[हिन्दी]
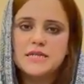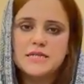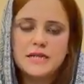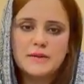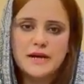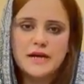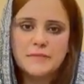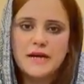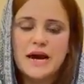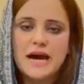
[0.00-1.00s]
आर्टिकल हमारा
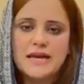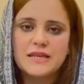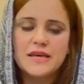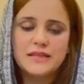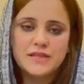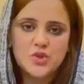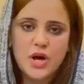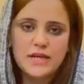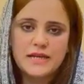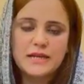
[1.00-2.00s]
अपना आइन के अंदर
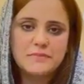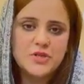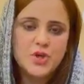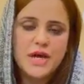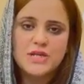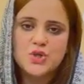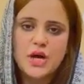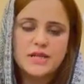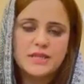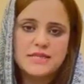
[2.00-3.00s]
जो आर्टिकल नंबर छः
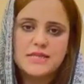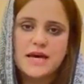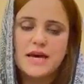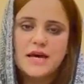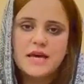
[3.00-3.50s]
चार दस है